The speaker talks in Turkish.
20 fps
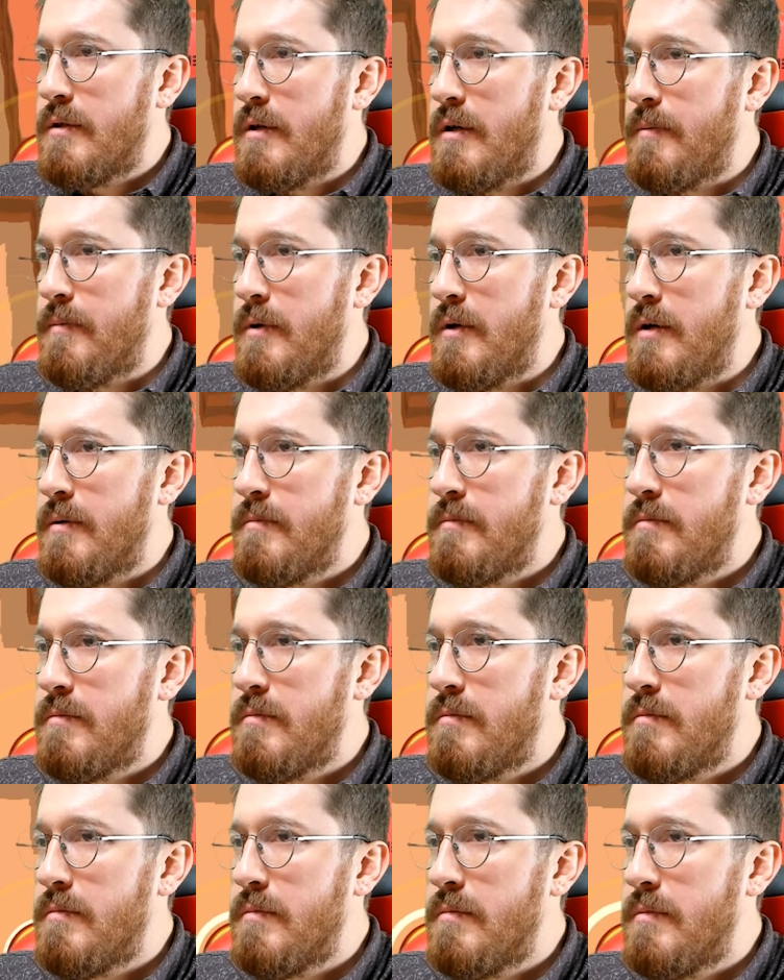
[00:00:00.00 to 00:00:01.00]
Tamam.
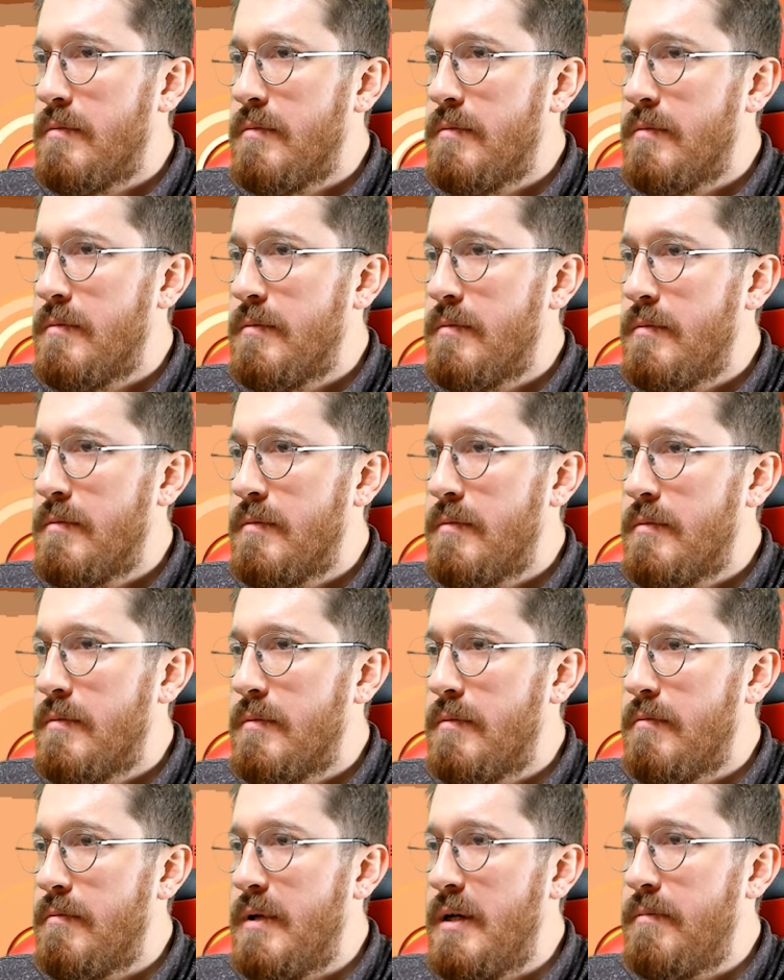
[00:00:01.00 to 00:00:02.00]

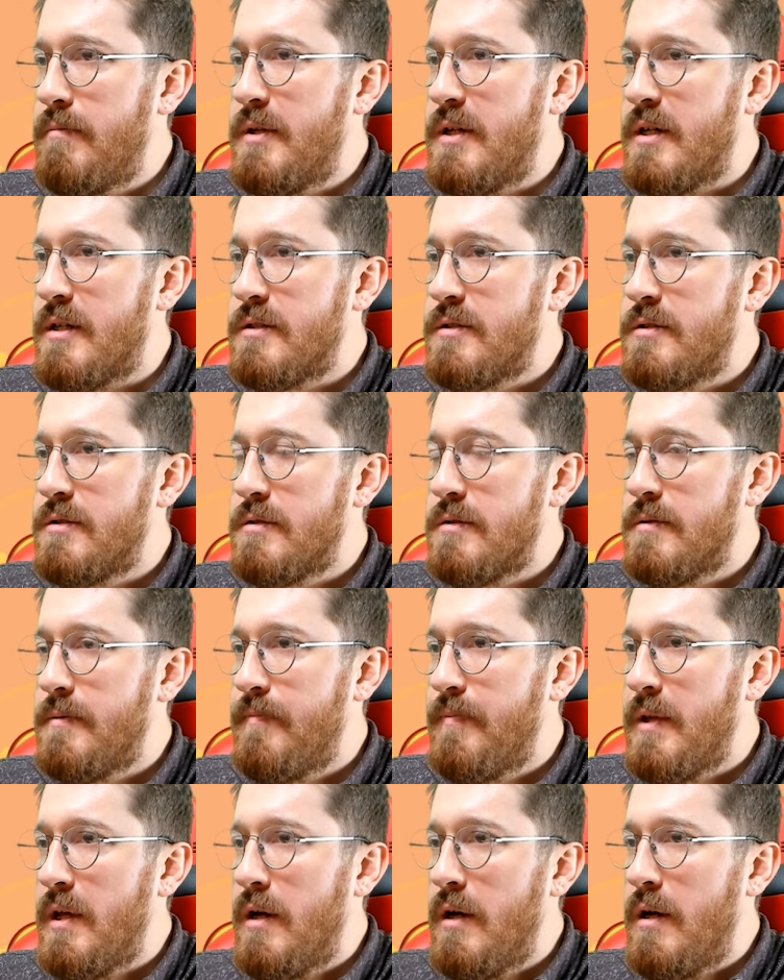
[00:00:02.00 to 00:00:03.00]
Ben, şu an biraz vurdumu-
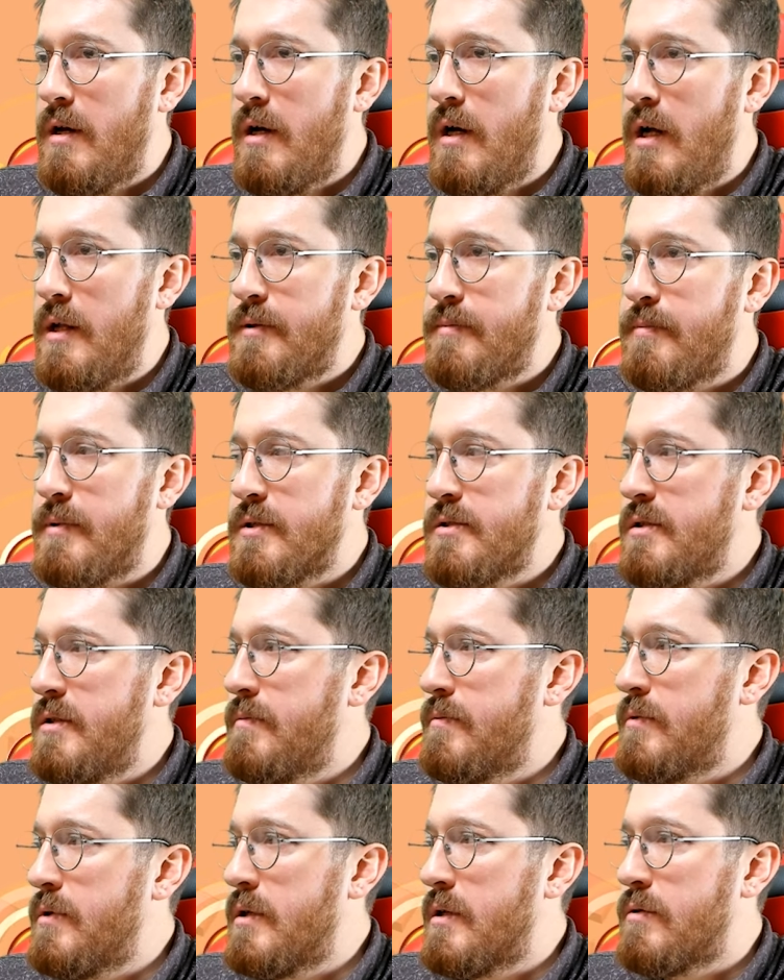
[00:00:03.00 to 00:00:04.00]
health
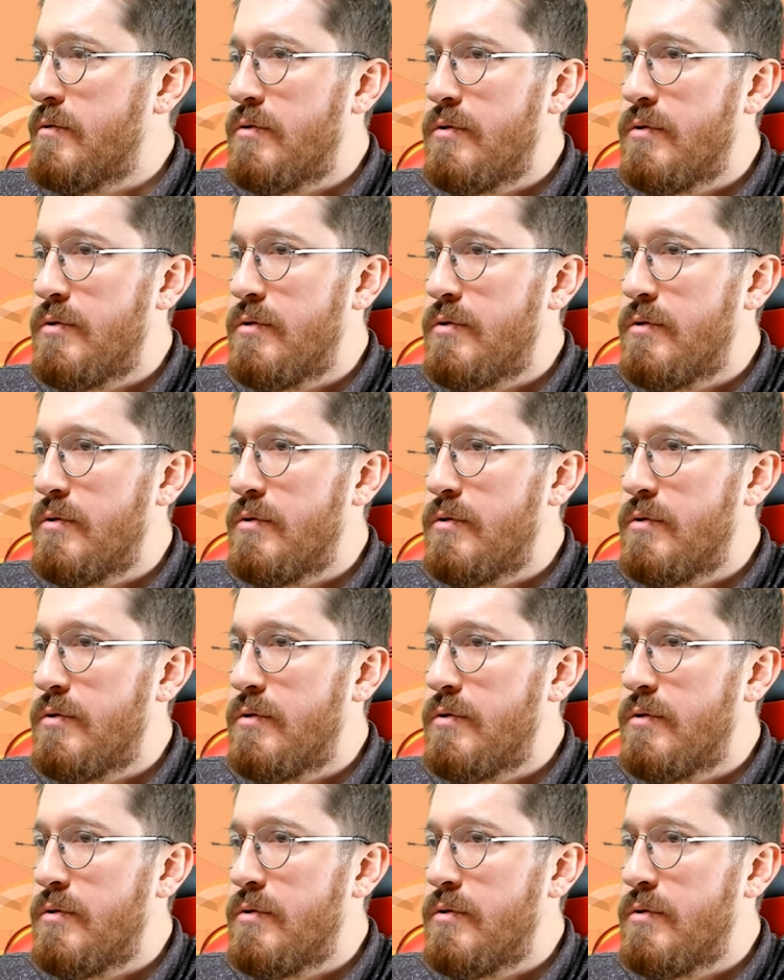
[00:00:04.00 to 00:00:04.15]
basayım ya.